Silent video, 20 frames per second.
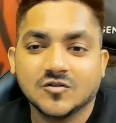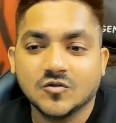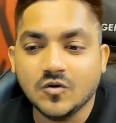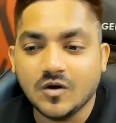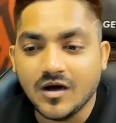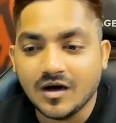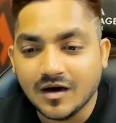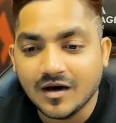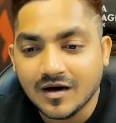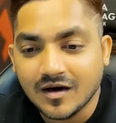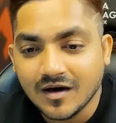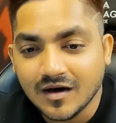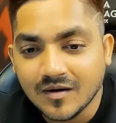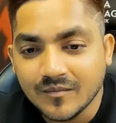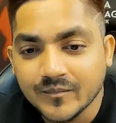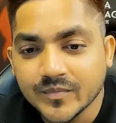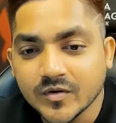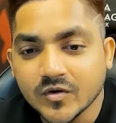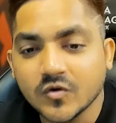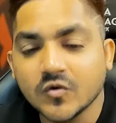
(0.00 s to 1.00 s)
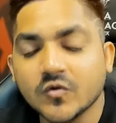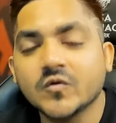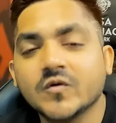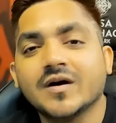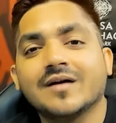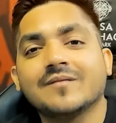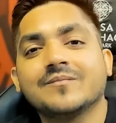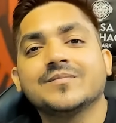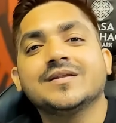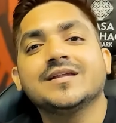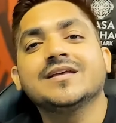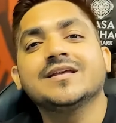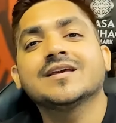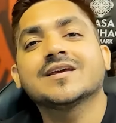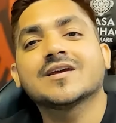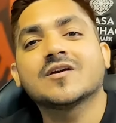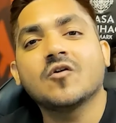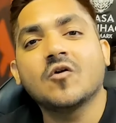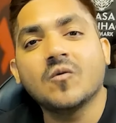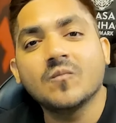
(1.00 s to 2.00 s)
तो आपको अपने
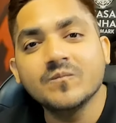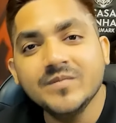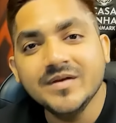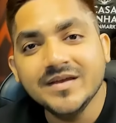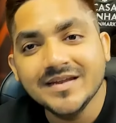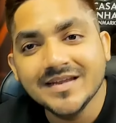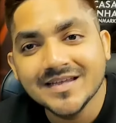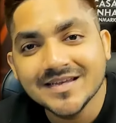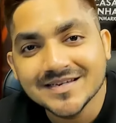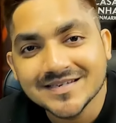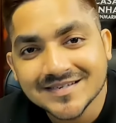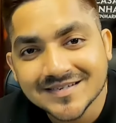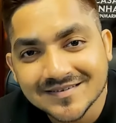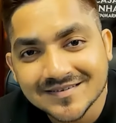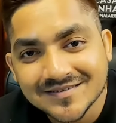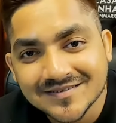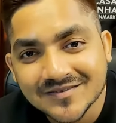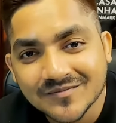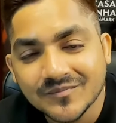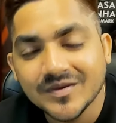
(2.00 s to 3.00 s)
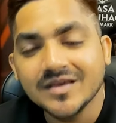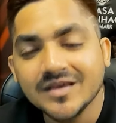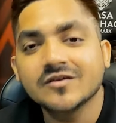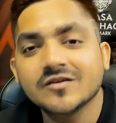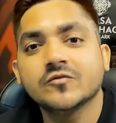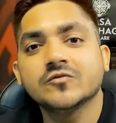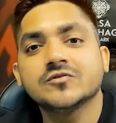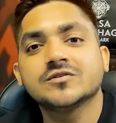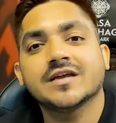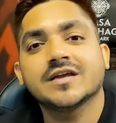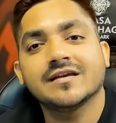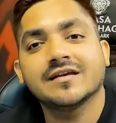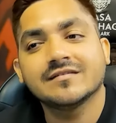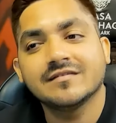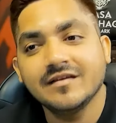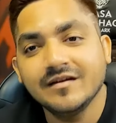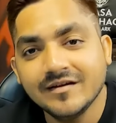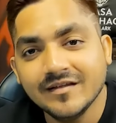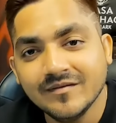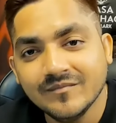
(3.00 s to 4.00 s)
कॉम्बिनेशन में कुछ
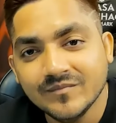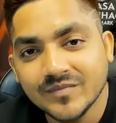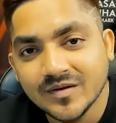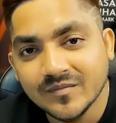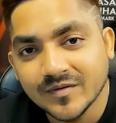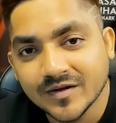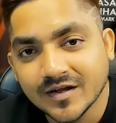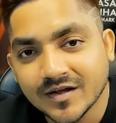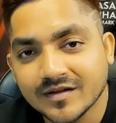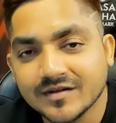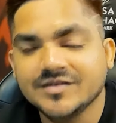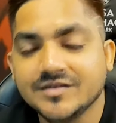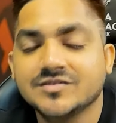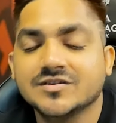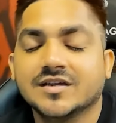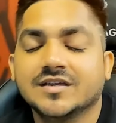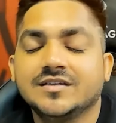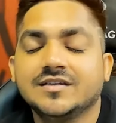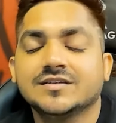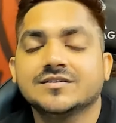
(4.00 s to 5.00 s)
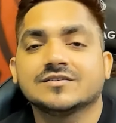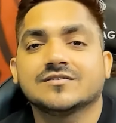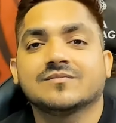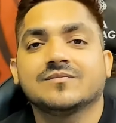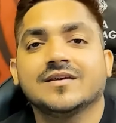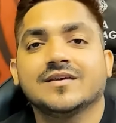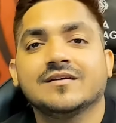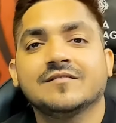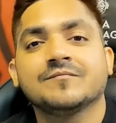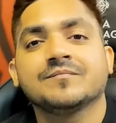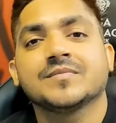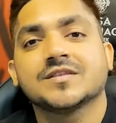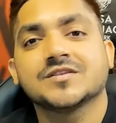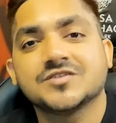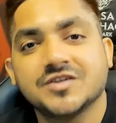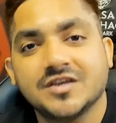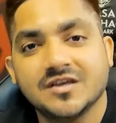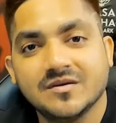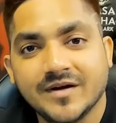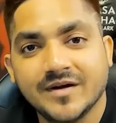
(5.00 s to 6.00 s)
ऐसी टीम भी बनानी चाहिए जिसमें
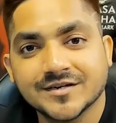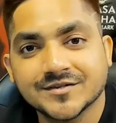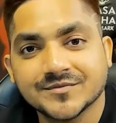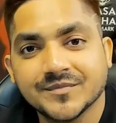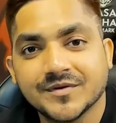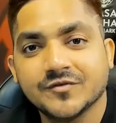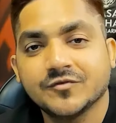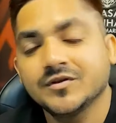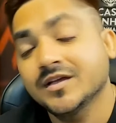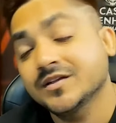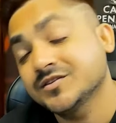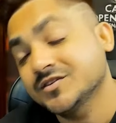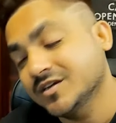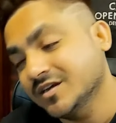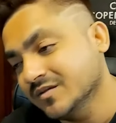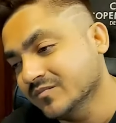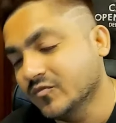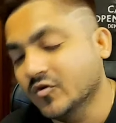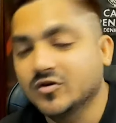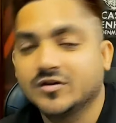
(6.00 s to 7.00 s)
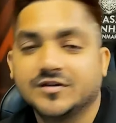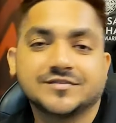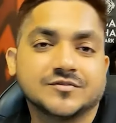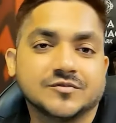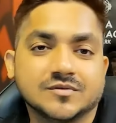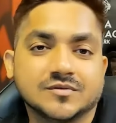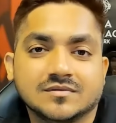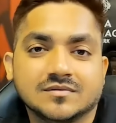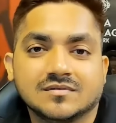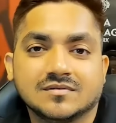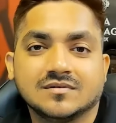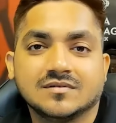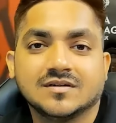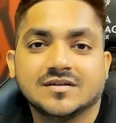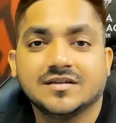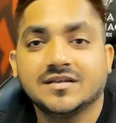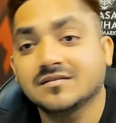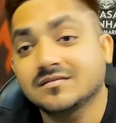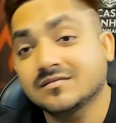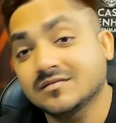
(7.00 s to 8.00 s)
छः बैट्समैन हो या छः बॉलर्स हो
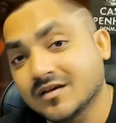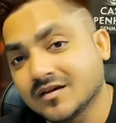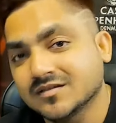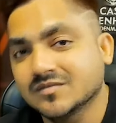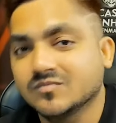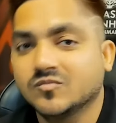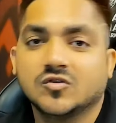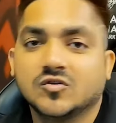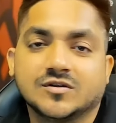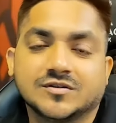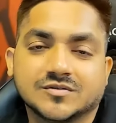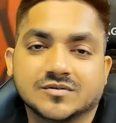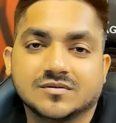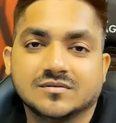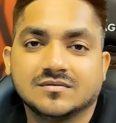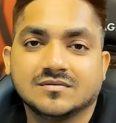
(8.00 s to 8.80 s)
या सात बॉलर्स